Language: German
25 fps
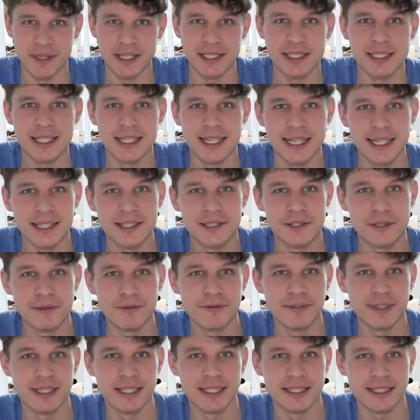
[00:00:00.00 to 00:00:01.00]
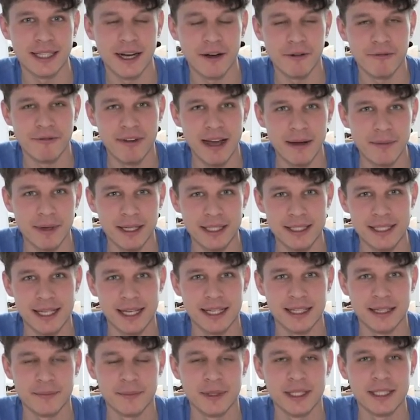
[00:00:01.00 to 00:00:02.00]
Das klickt zufällig auf
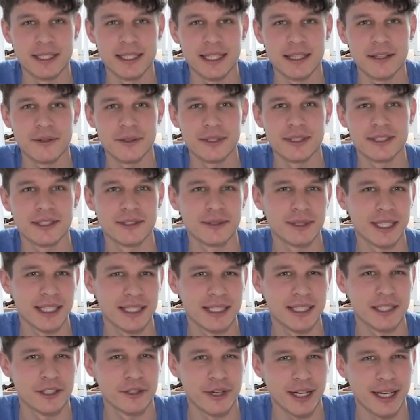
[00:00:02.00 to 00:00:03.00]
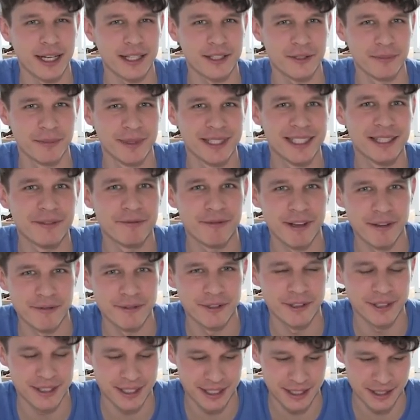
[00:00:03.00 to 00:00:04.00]
Werbeanzeigen im Hintergrund, sodass die Tracker so ein bisschen
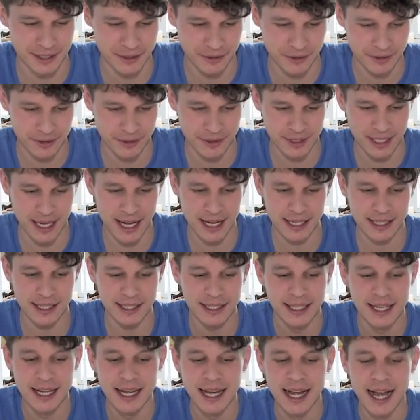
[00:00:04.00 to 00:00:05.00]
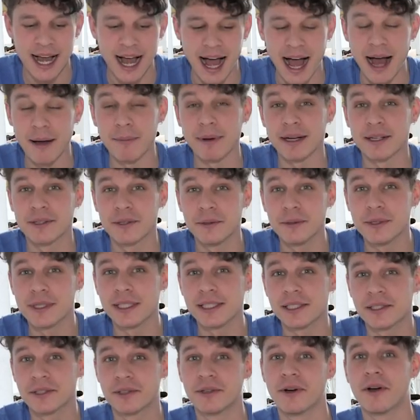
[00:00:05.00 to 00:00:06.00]
verwirrt sind sozusagen. Aber
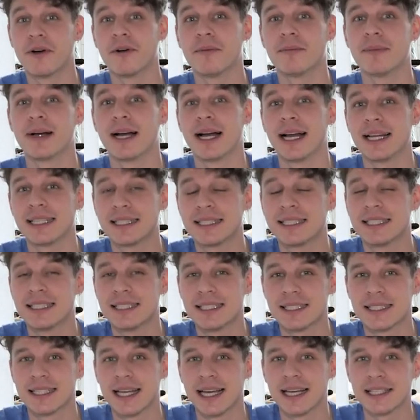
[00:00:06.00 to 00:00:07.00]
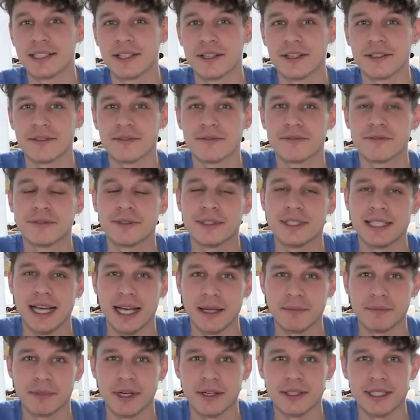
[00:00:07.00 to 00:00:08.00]
Google Chrome hat dieses Add-on für
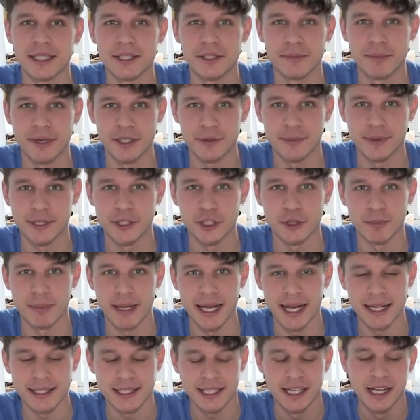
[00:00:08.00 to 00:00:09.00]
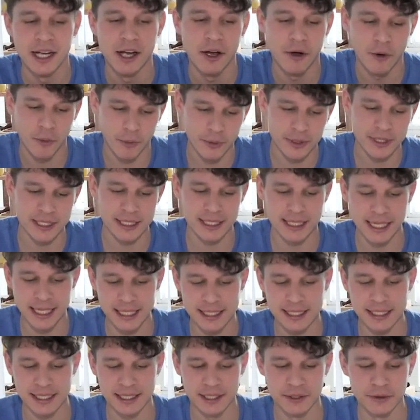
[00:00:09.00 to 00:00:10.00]
seinen Browser zum Beispiel gesperrt und es
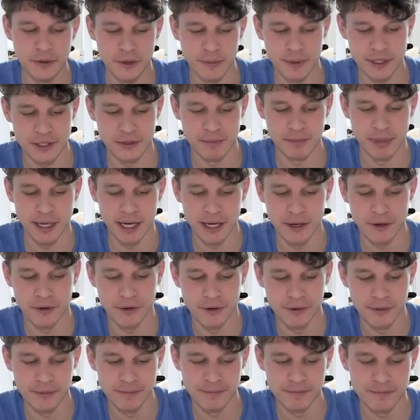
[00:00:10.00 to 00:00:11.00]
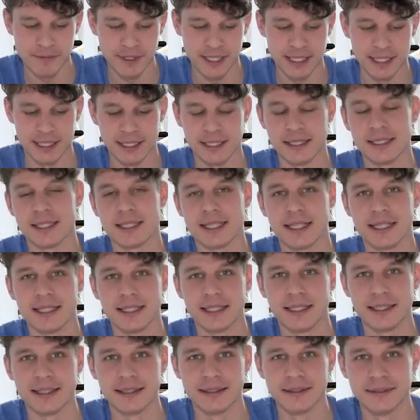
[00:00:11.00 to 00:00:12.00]
lässt sich nur über so ein paar Umwege
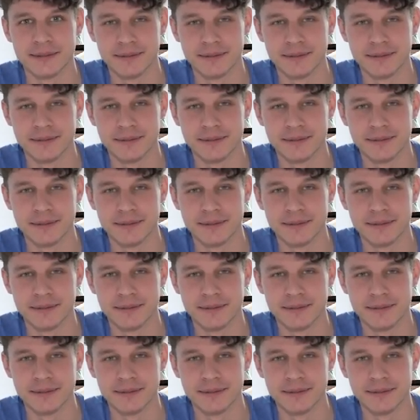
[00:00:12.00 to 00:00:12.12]
installieren.